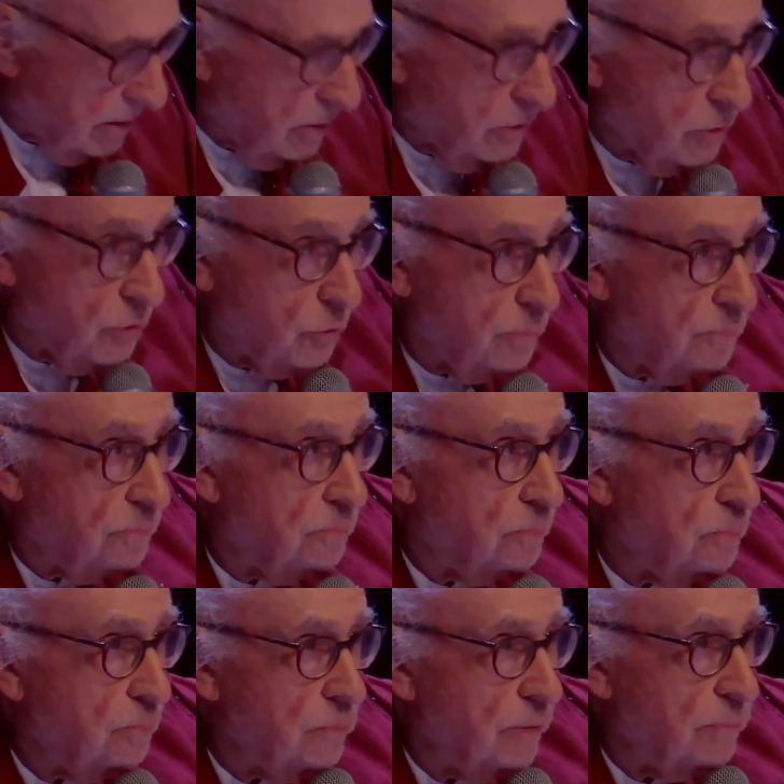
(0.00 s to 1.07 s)
Andrew
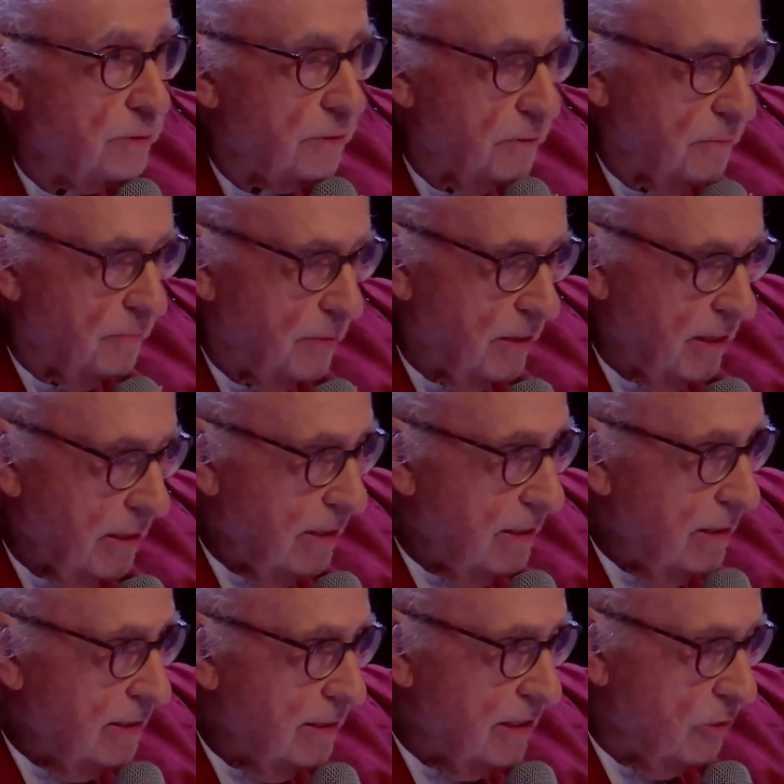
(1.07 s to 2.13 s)
Piper,
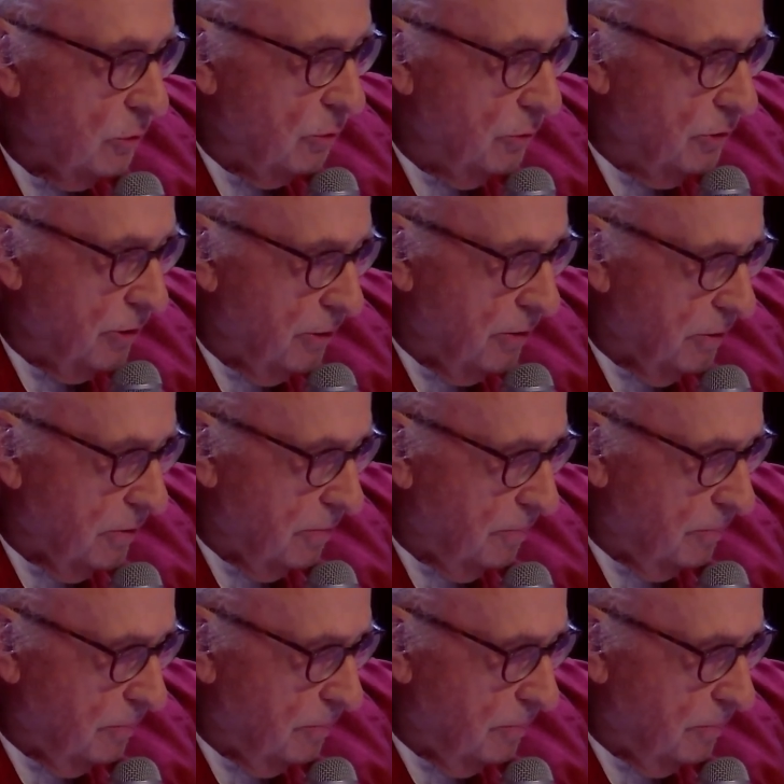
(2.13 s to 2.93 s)
cet auteur